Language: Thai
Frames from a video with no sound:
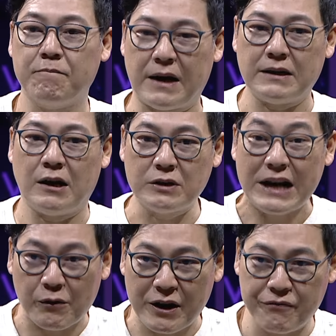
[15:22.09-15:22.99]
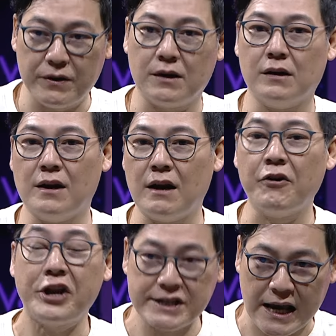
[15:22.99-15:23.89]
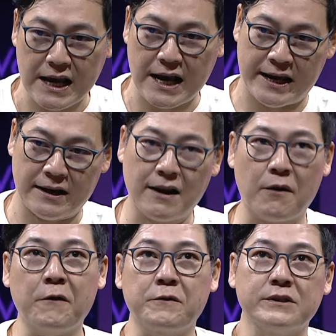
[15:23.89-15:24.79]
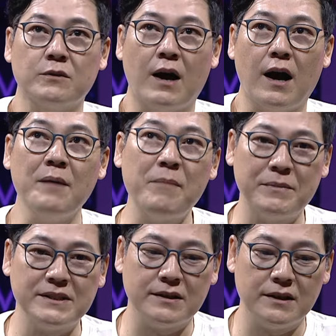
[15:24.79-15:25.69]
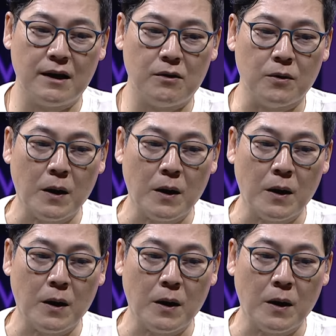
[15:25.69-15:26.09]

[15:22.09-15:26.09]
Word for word: อันเราเราได้ฝึกแล้วเราก็ได้ใช้งานแล้วเราก็รู้สึกว่าเอ้ย มันเป็นสิ่งที่เรา